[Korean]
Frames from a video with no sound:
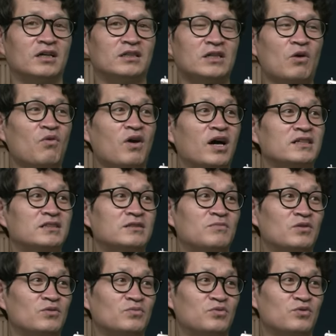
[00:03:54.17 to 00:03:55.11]
성과가
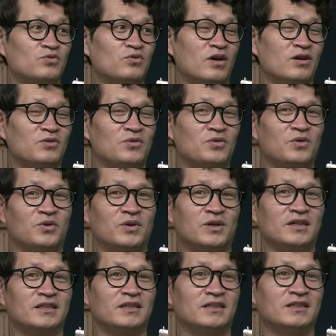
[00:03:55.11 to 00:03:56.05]
있음에도 불구하고
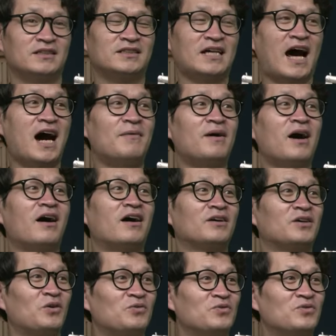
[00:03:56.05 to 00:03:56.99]

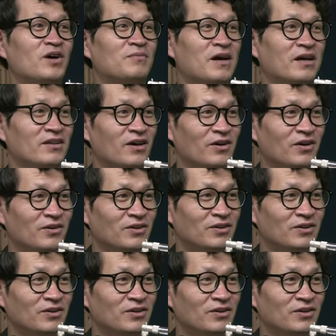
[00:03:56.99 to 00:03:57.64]
사망한 경우가 많아요.